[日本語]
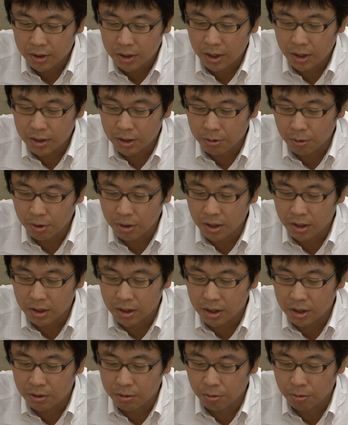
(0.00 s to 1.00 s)
さらにそれが
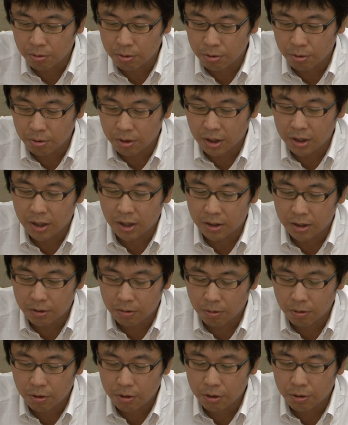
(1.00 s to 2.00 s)
偽装状態であった
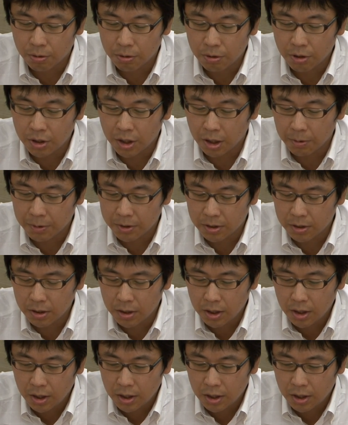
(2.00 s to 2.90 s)
ということになります。